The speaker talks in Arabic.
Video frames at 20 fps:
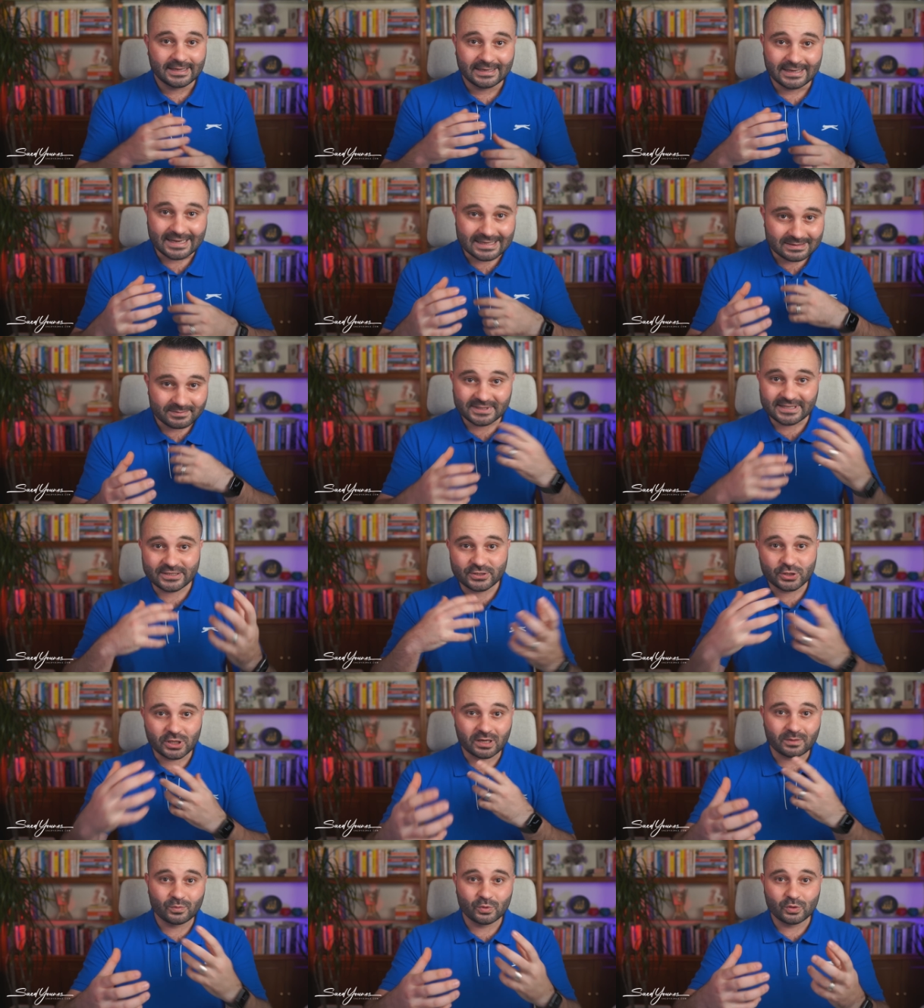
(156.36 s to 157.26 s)
لازم انت
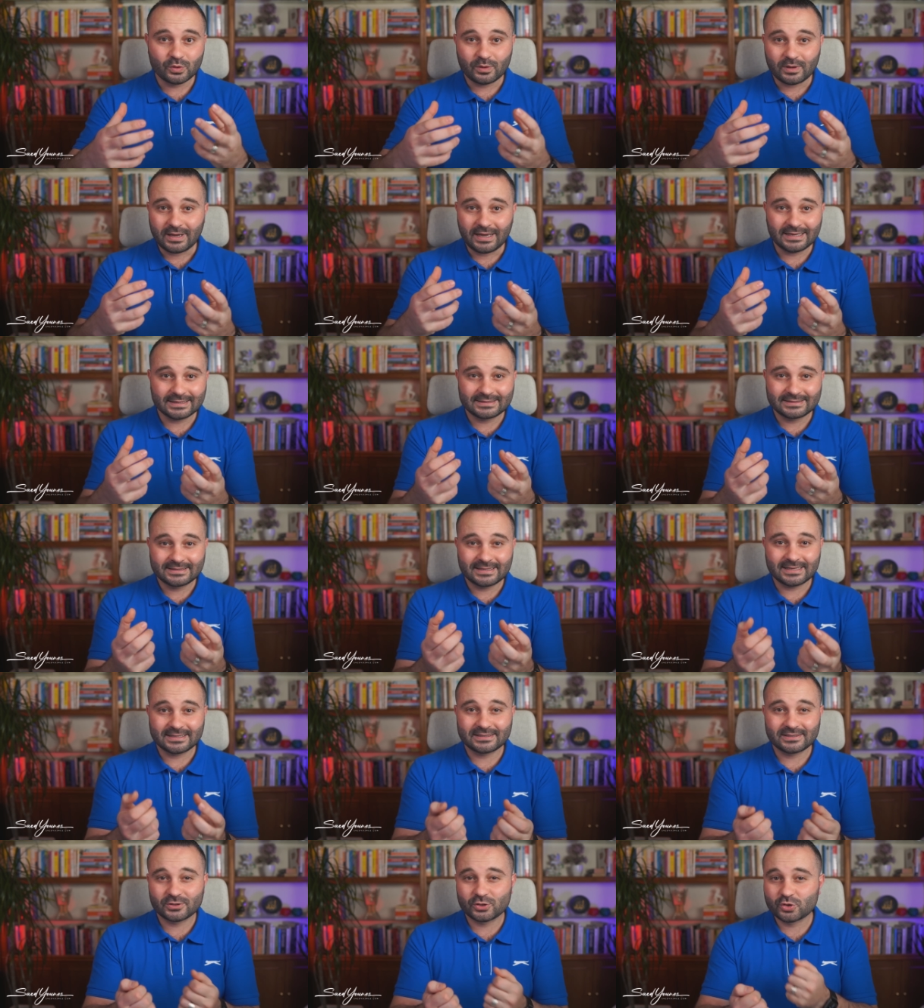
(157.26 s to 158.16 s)
تجربه
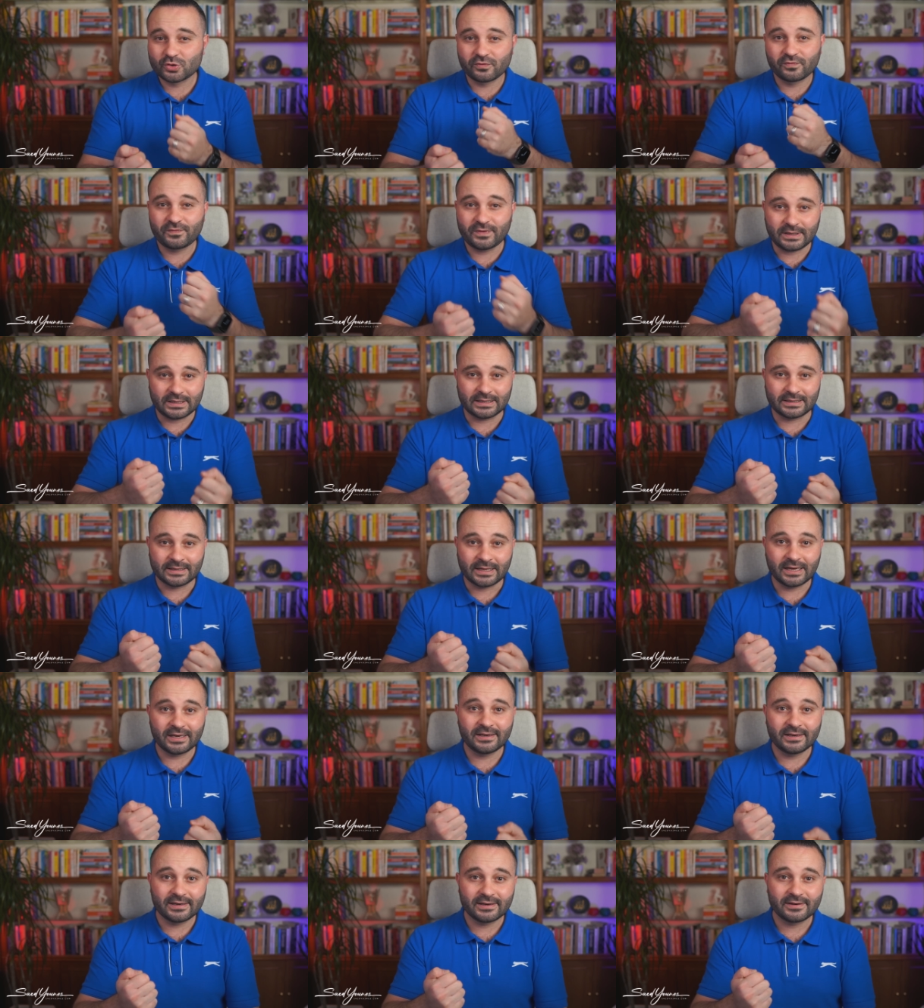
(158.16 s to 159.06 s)
حتى تشوف فعلا
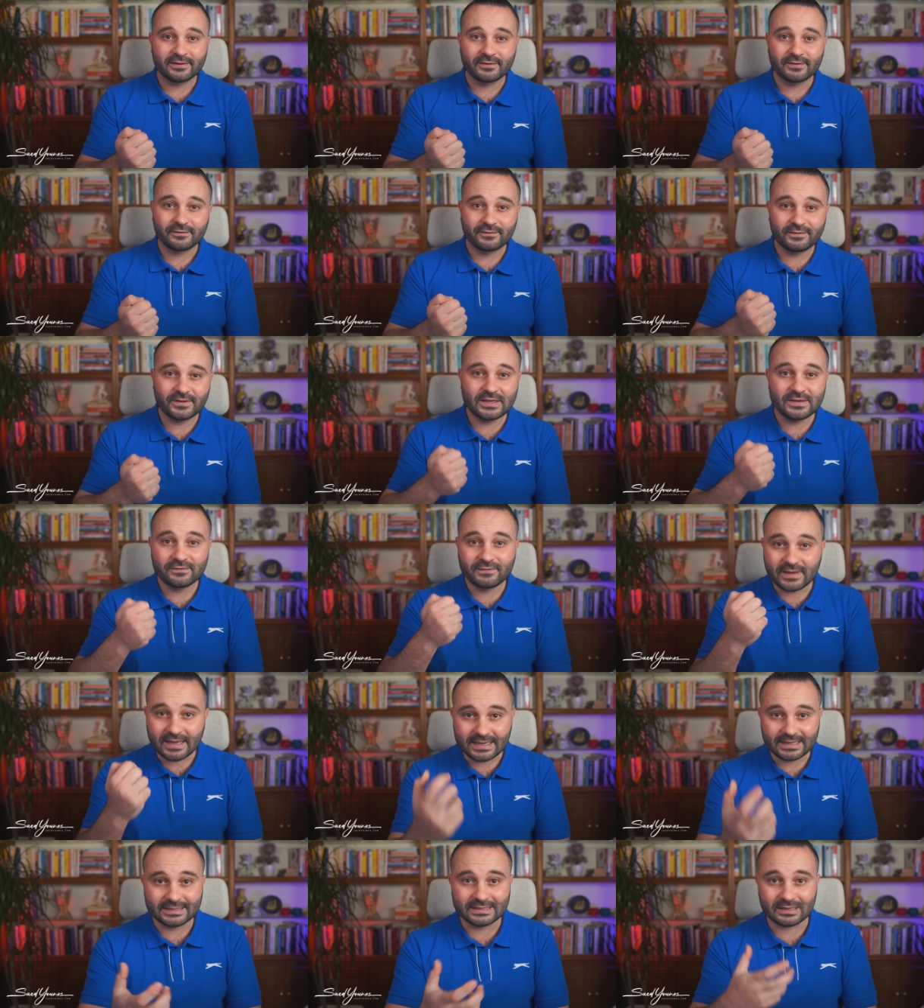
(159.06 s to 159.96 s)
هل في
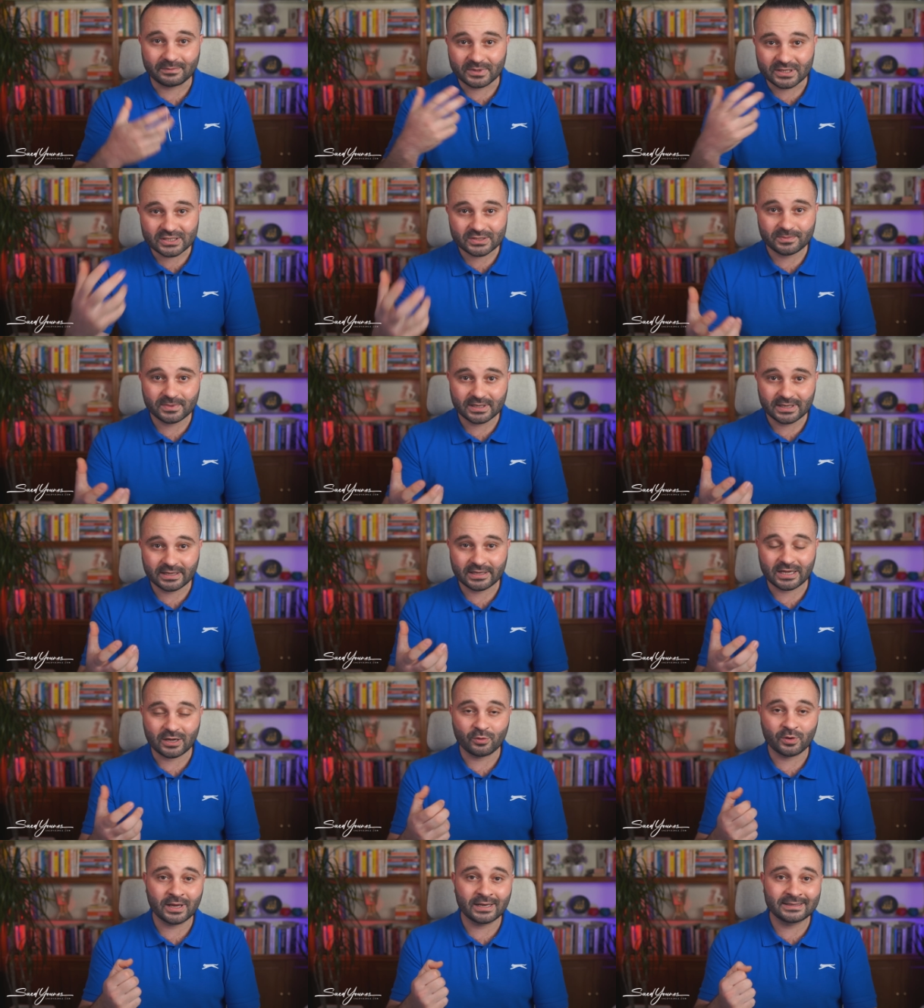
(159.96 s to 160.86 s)
فائده بالنسبه لك
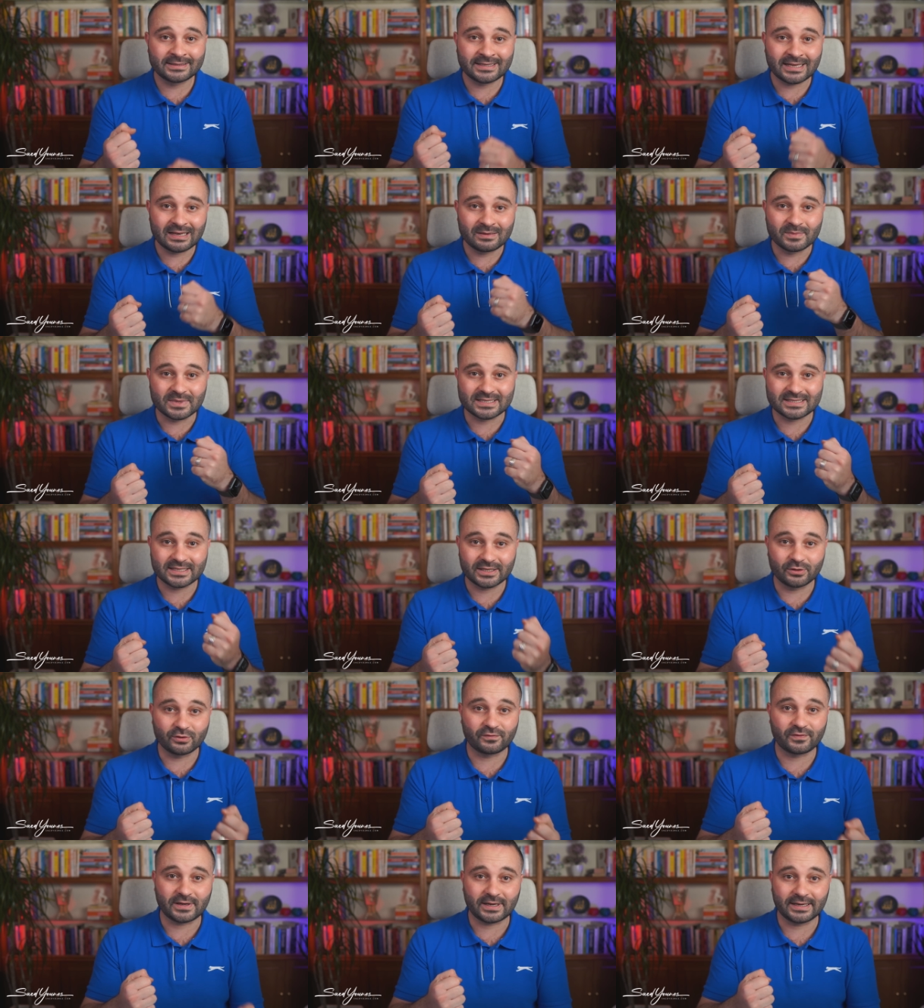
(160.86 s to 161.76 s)
او هل تلمس
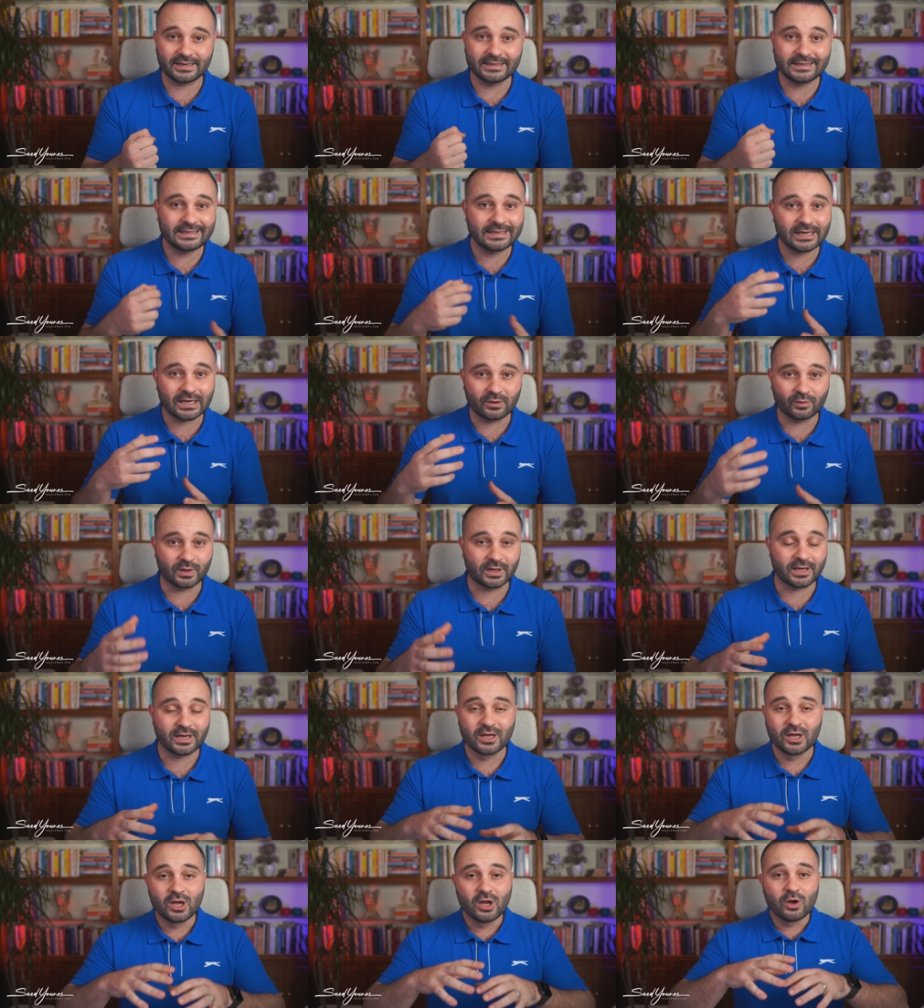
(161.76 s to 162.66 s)
له فعاليه او
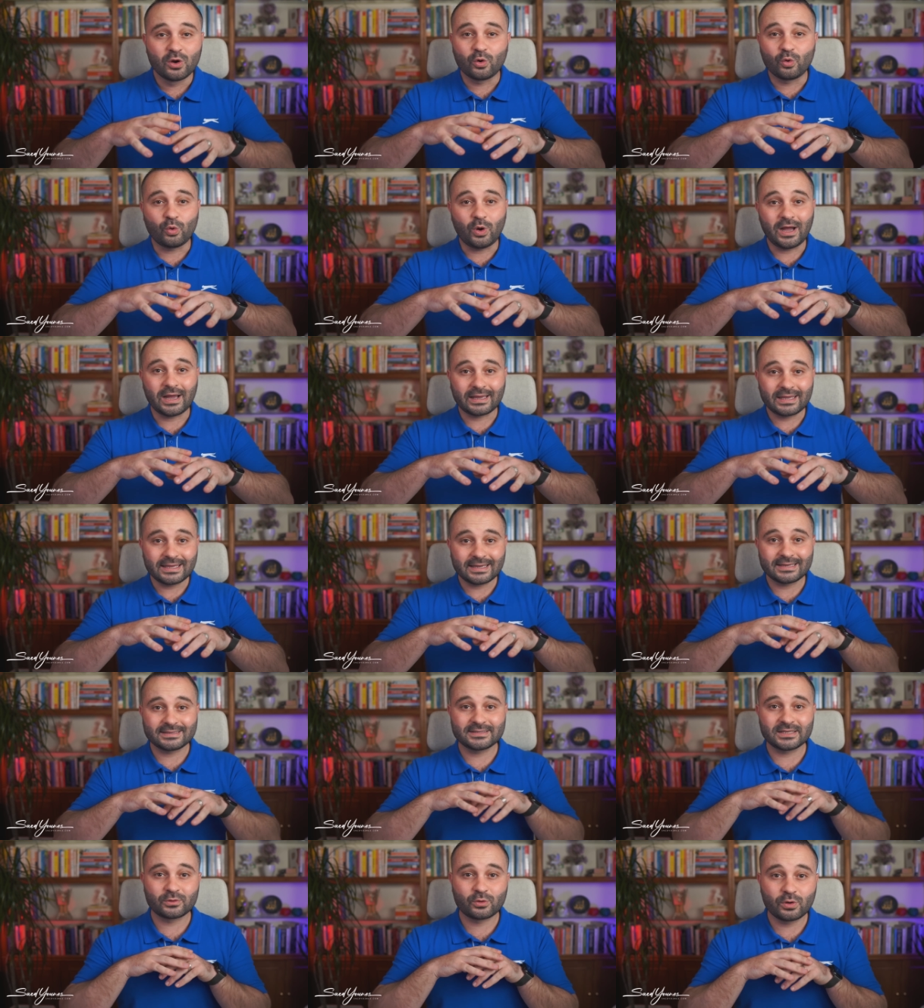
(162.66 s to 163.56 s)
لا
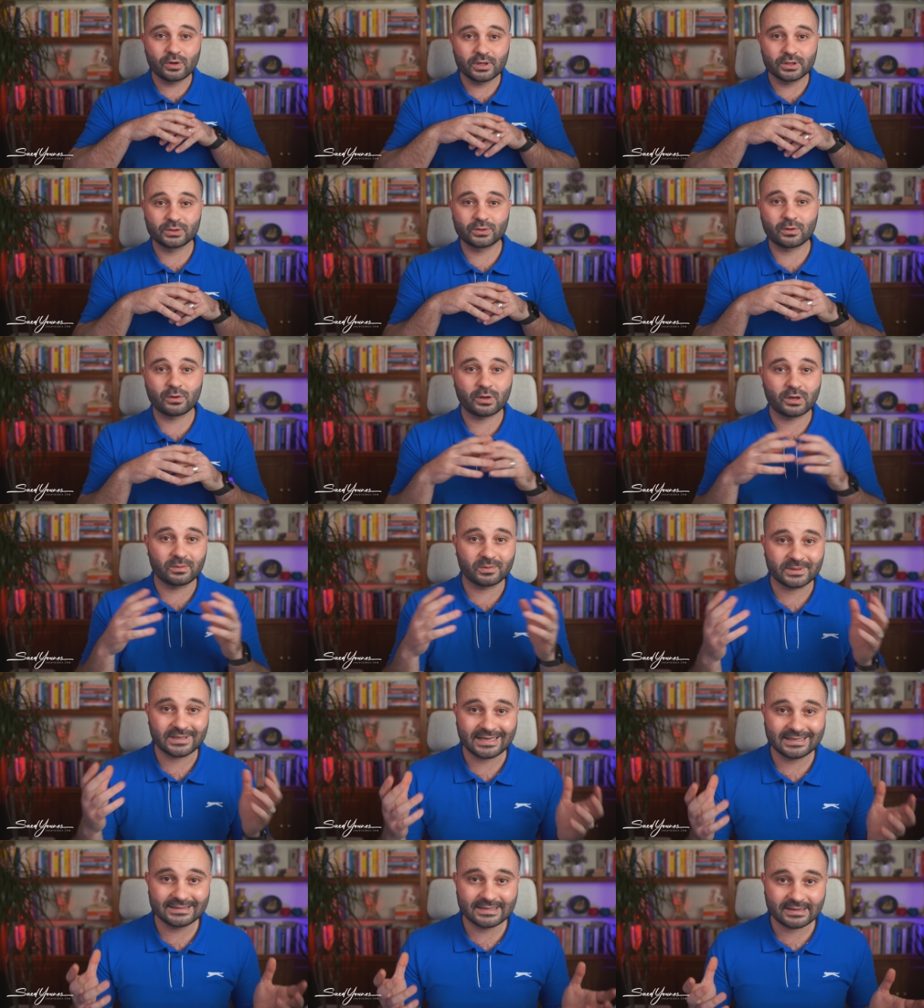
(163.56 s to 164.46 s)
وحقيقه كل الطرق اللي
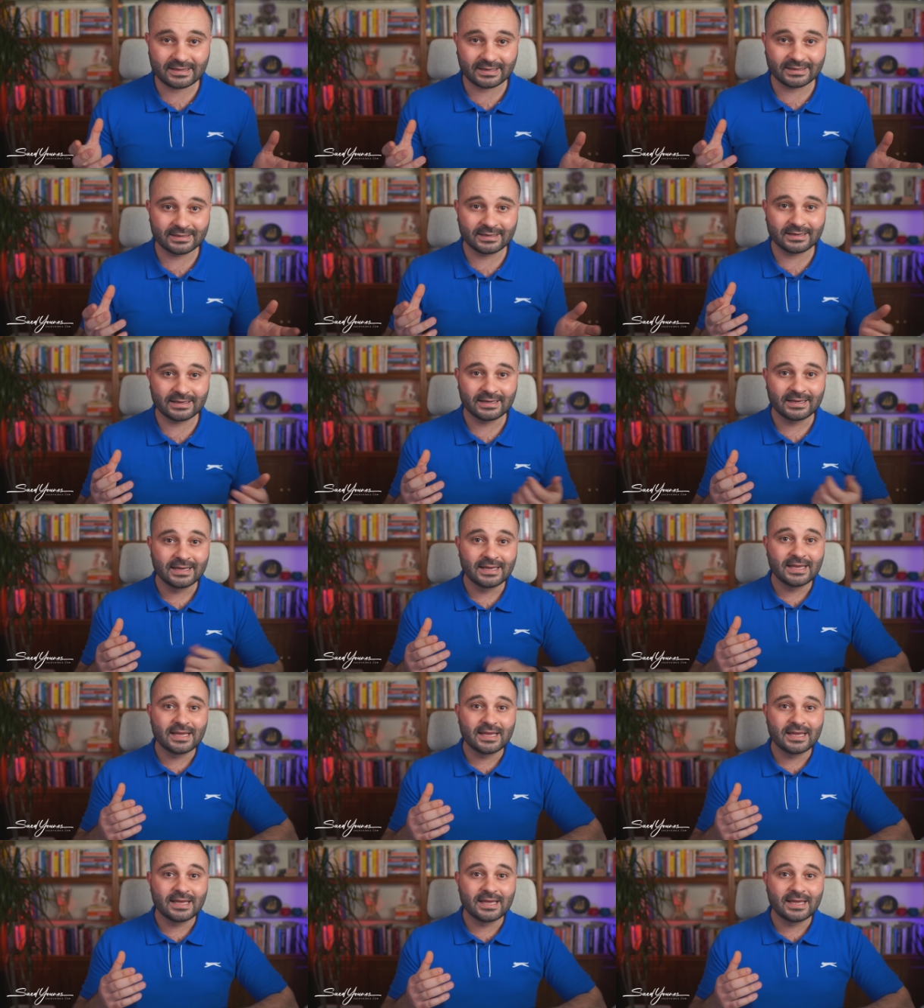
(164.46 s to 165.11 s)
بنتحدث عنها